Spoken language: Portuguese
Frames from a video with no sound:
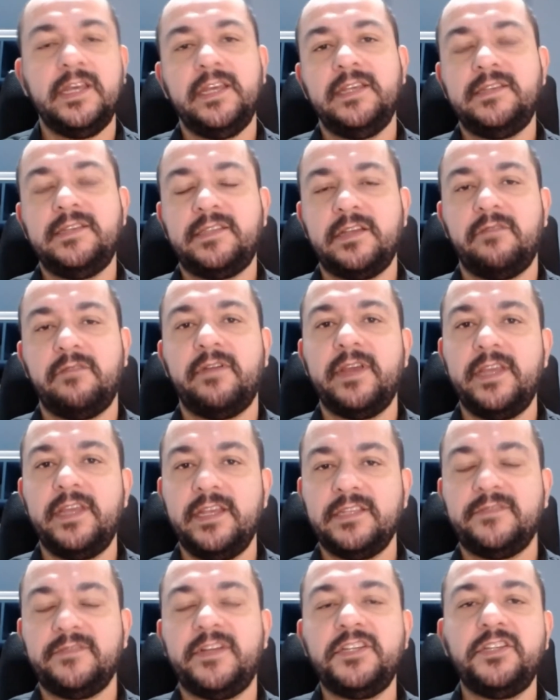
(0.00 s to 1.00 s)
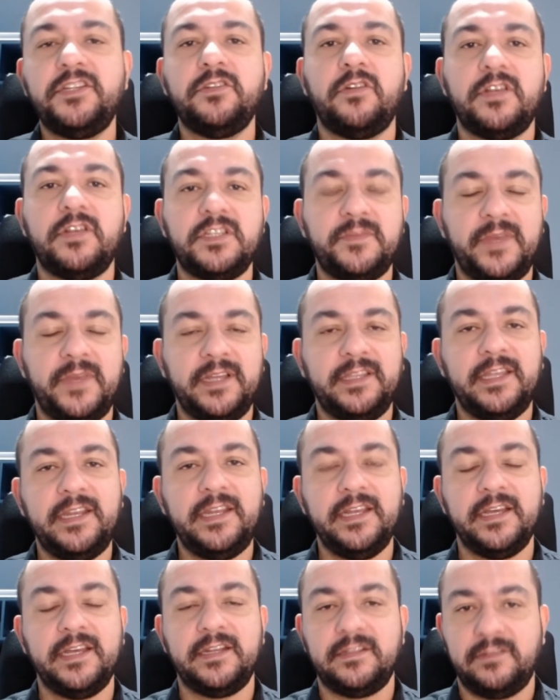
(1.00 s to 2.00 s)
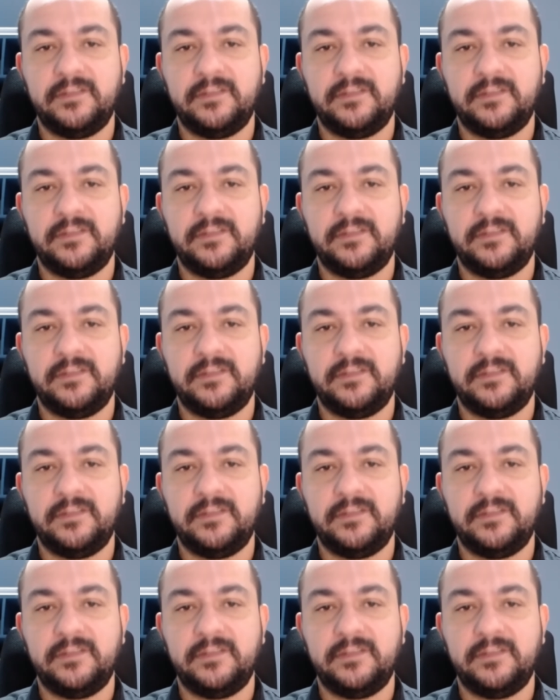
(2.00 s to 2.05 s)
estão aí as vaginoses bacterianas.